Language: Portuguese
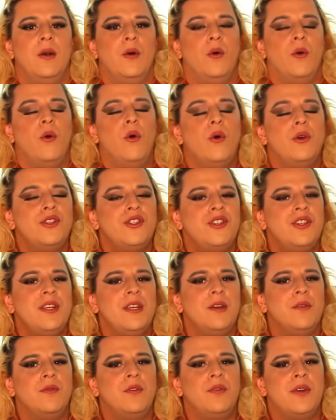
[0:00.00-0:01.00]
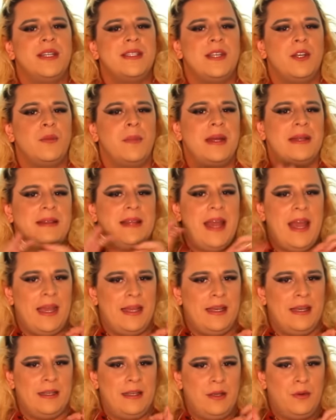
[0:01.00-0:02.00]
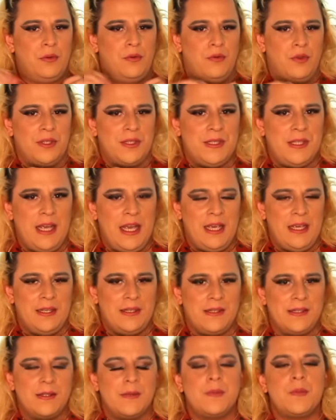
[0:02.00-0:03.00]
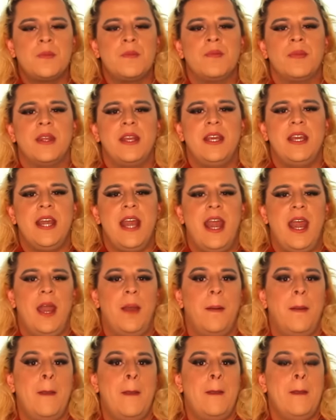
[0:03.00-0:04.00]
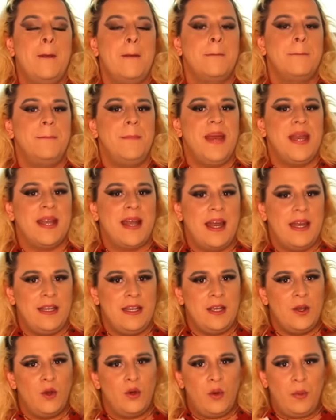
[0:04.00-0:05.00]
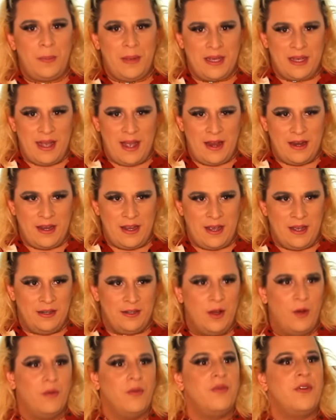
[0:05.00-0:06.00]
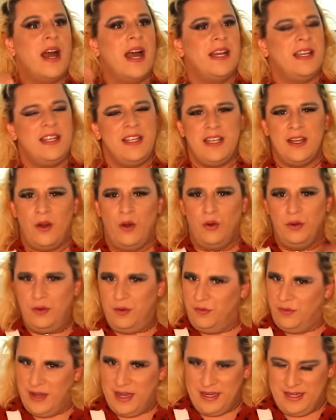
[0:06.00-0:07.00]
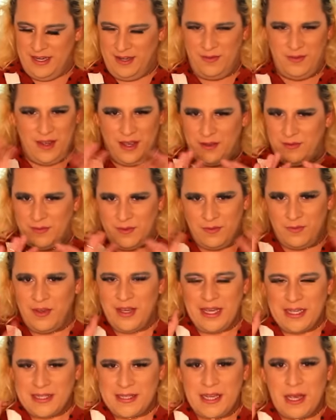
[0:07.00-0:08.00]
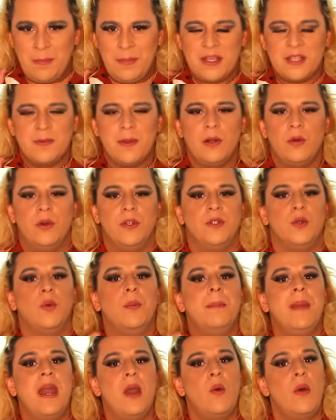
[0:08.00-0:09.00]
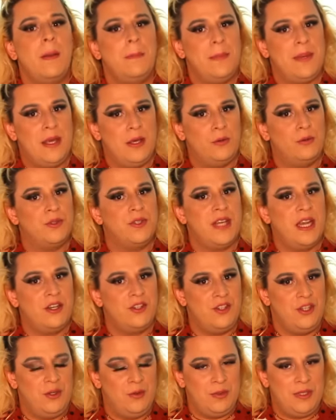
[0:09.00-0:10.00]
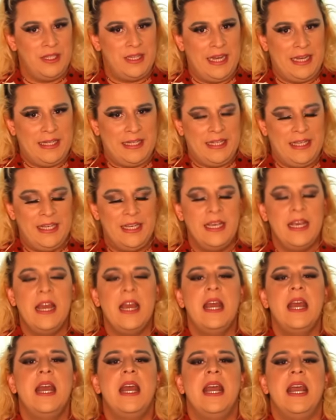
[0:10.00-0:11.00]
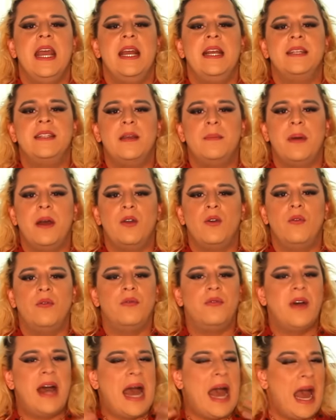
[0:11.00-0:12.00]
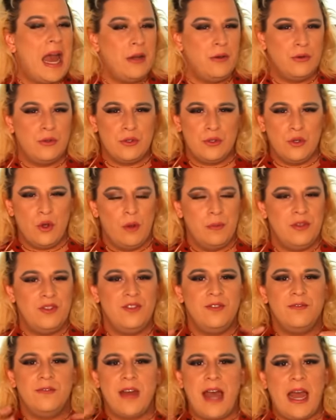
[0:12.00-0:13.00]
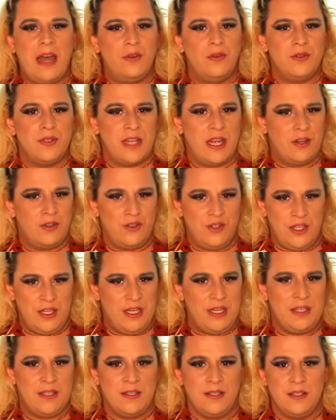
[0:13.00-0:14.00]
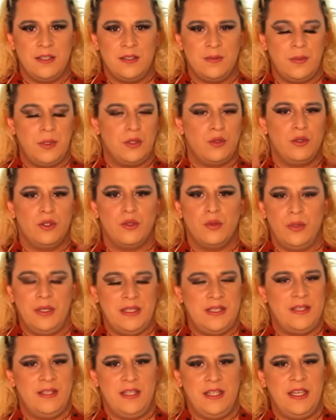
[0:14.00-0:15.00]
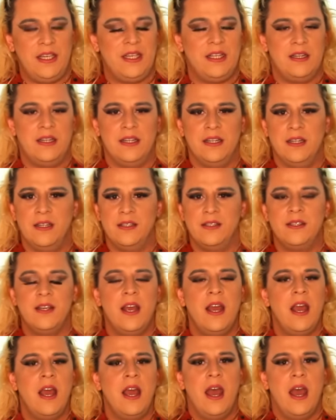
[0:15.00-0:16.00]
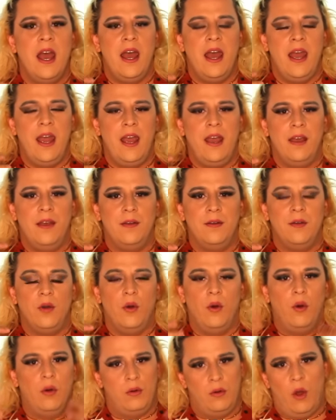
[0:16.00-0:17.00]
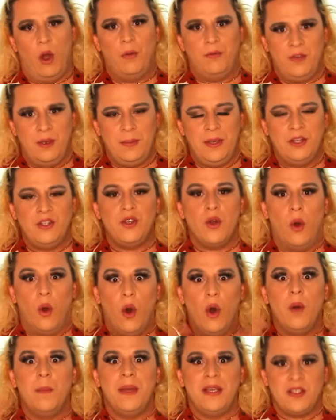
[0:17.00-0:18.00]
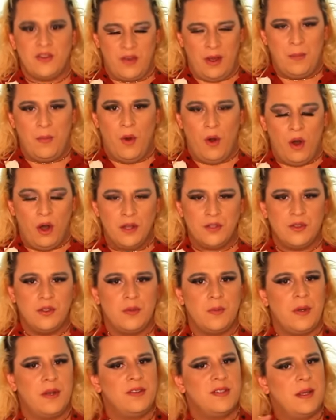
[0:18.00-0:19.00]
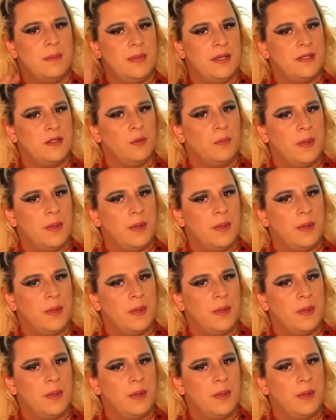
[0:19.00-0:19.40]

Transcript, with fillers: Hoje eu vou fazer uma tag aqui com vocês que é Pegaria ou não pegaria? Não, faria ou não faria? Enfim, é, vem a ser a mesma coisa. O meu amigo Serginho, que está aqui, ele separou vários nomes de vários artistas, pessoas conhecidas, é, obviamente homens famosos, para saber se